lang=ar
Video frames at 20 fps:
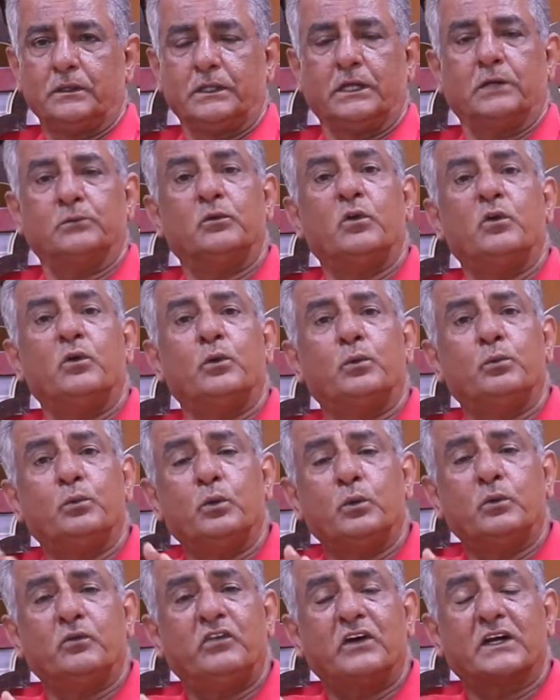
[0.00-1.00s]
يعني مو
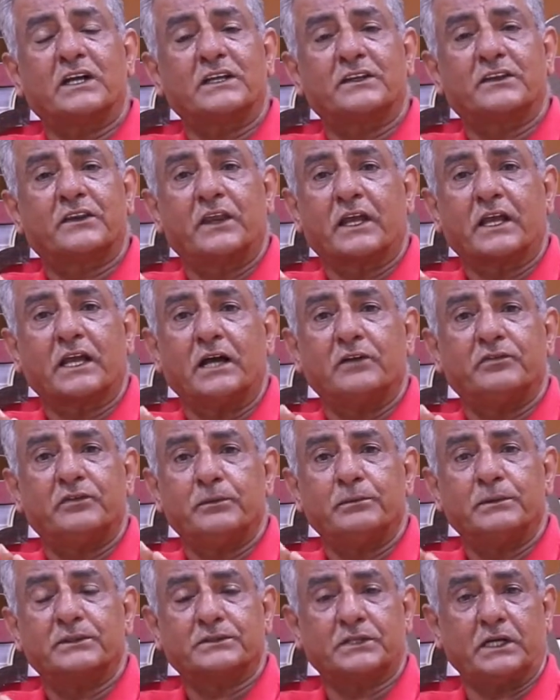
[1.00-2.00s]
مو فقط ثقافه
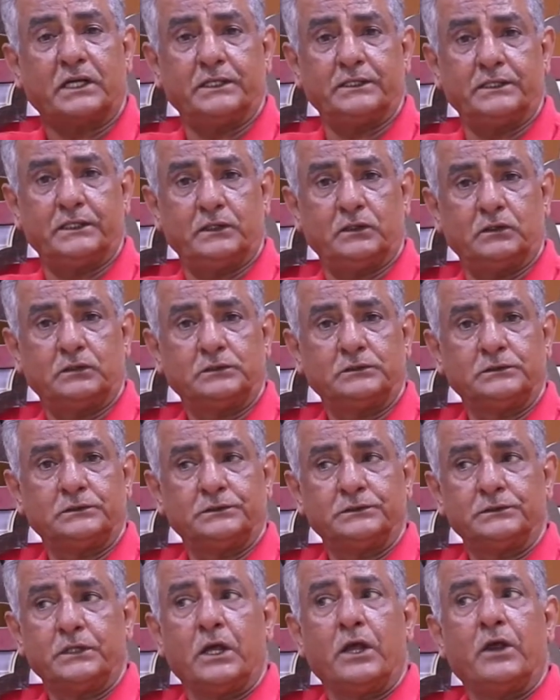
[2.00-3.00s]
مسرحيه
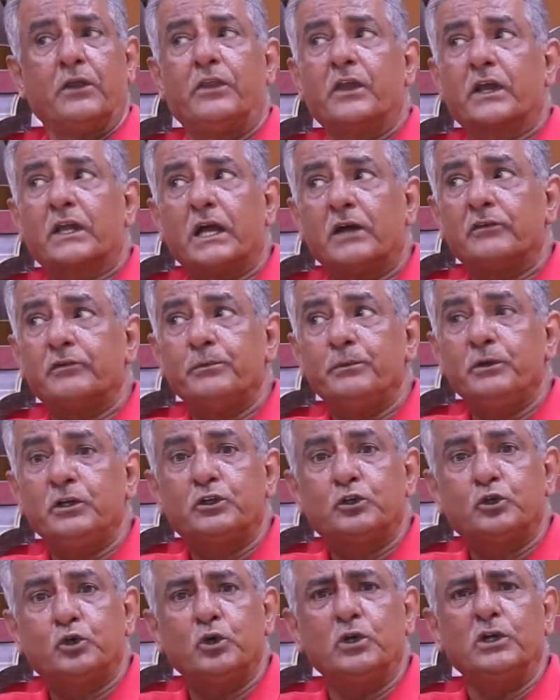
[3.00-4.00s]
ثقافه من
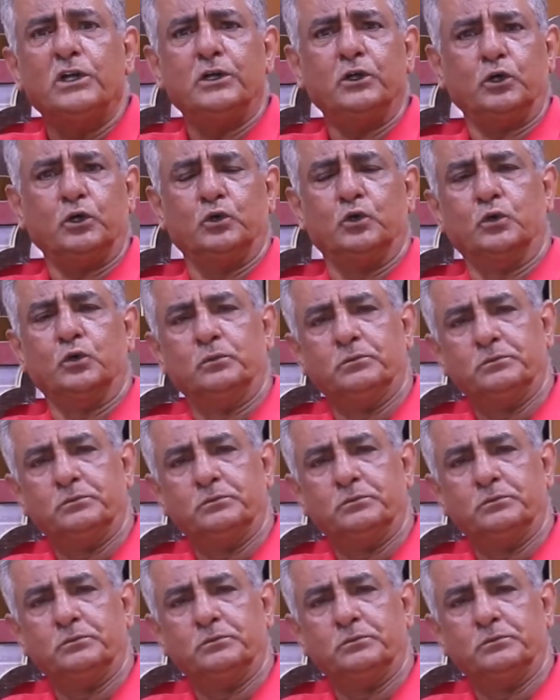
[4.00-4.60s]
كل العلوم